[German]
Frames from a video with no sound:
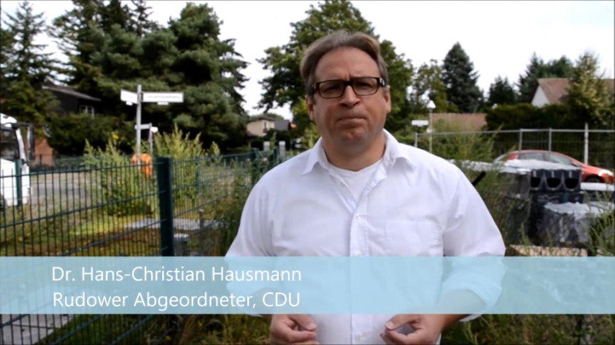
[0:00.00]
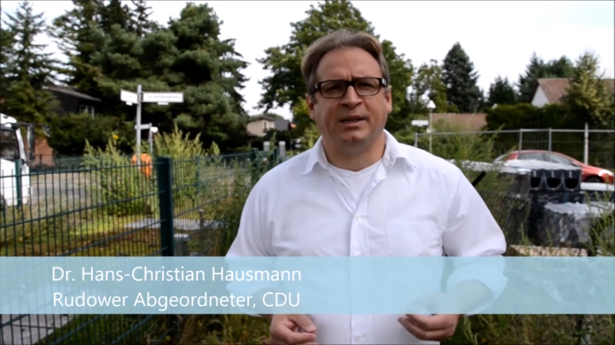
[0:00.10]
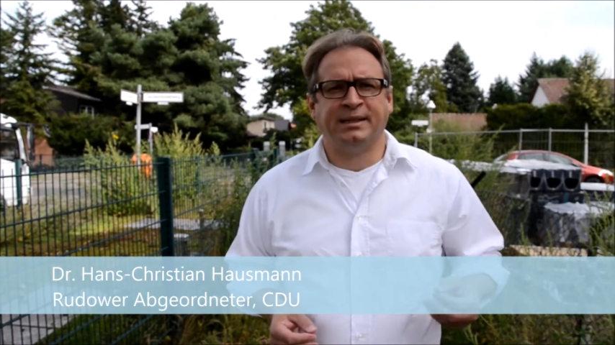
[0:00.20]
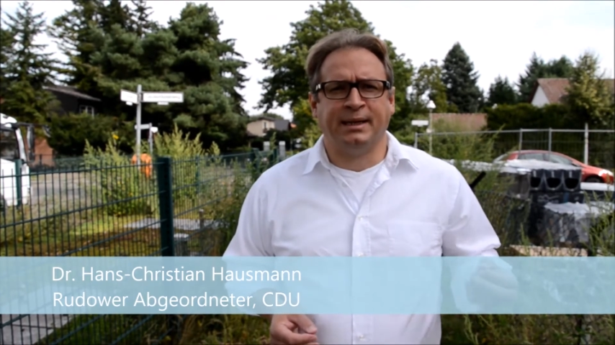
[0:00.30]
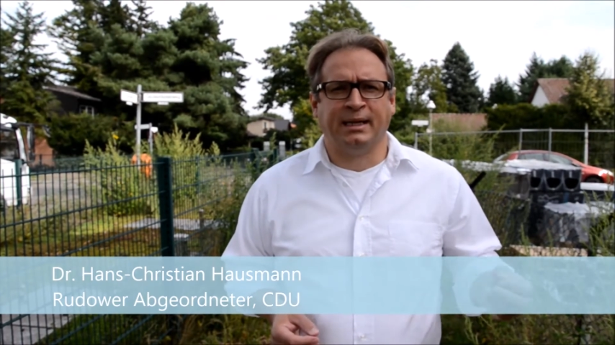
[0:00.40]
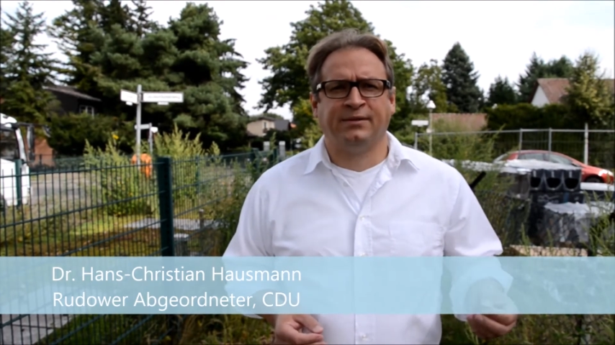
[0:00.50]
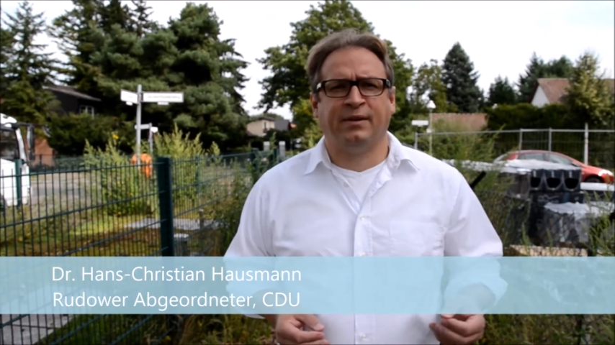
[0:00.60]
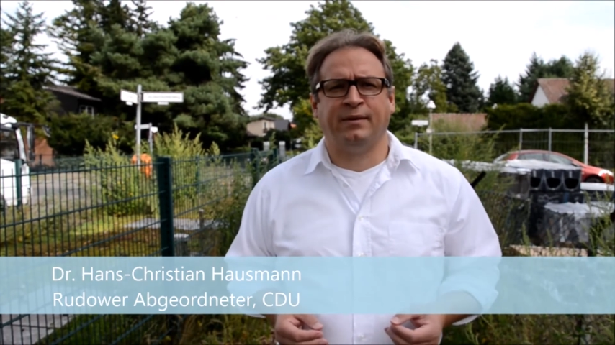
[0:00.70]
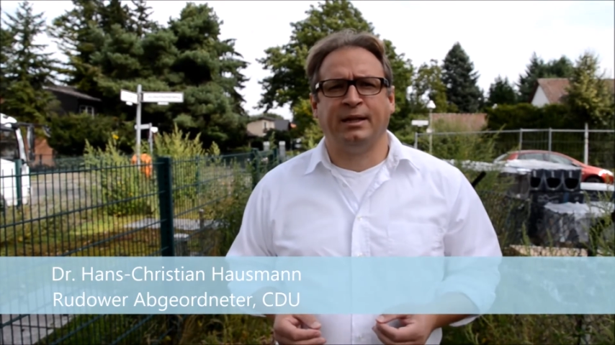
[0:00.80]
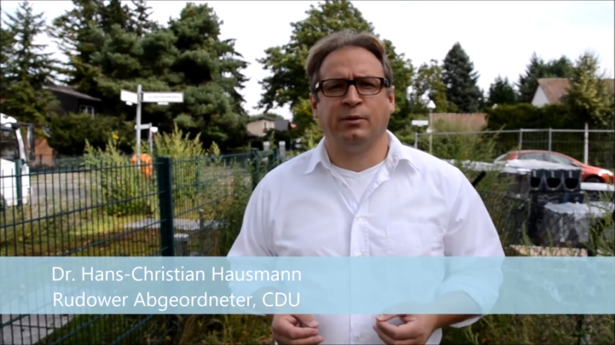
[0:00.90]
Die
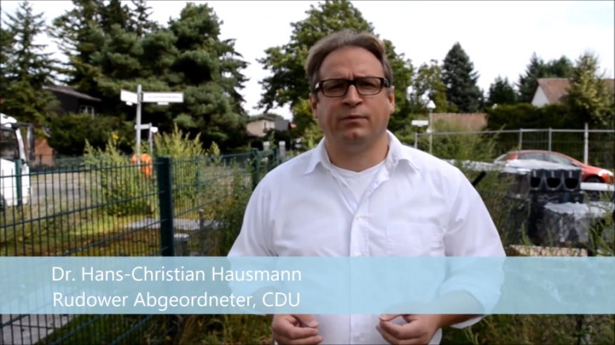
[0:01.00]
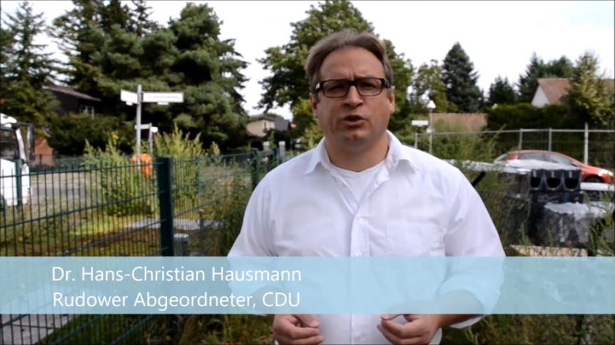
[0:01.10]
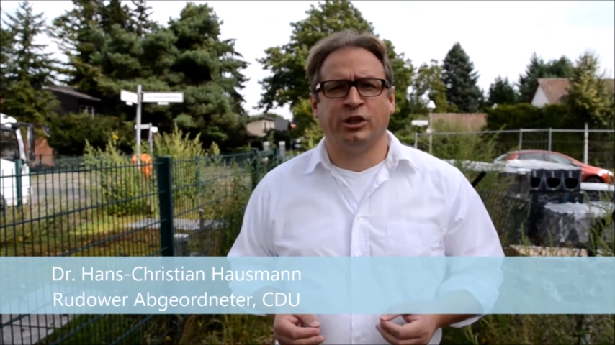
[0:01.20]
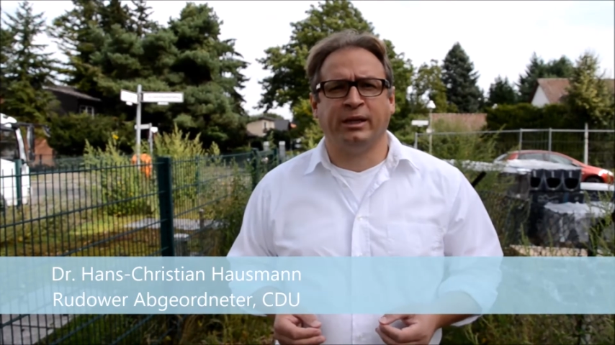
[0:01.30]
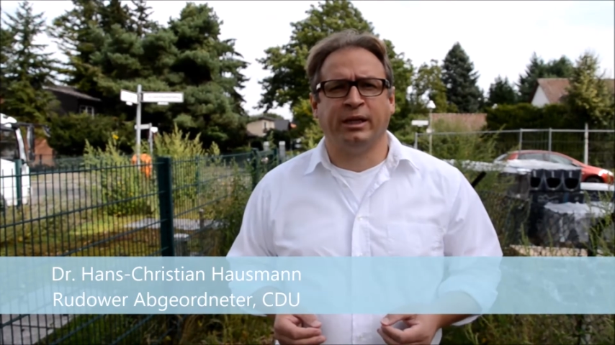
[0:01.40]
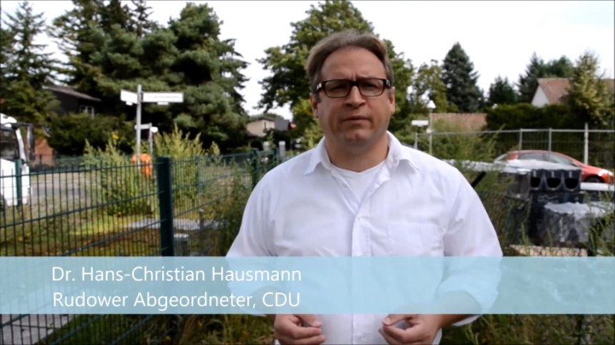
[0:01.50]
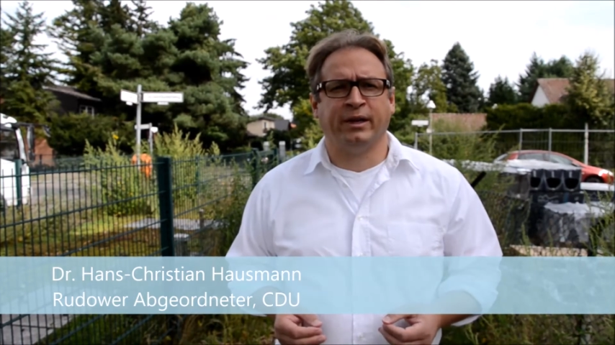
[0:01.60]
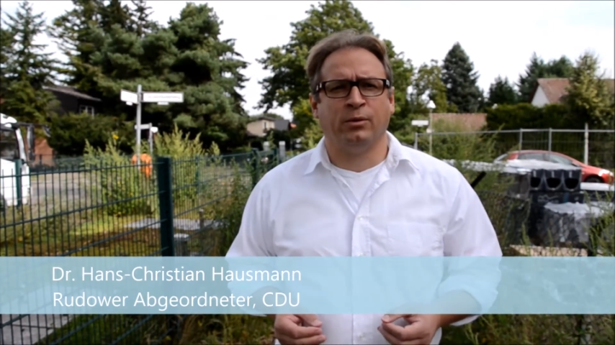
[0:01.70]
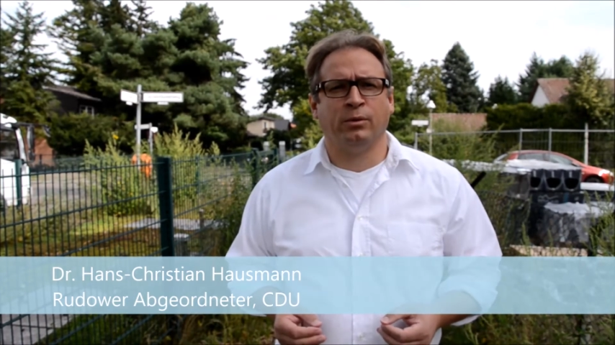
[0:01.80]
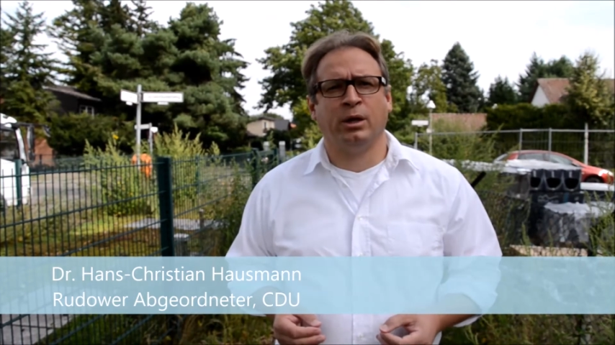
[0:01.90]
Senatsverwaltung für
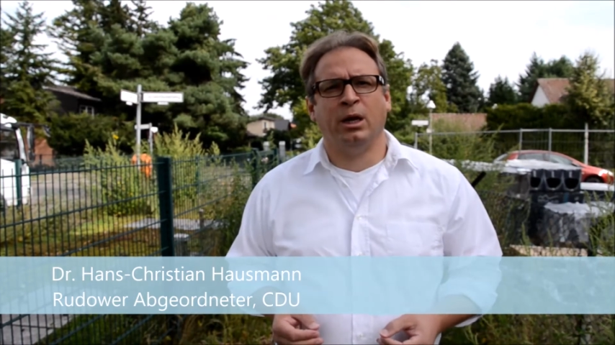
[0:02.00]
Stadtentwicklung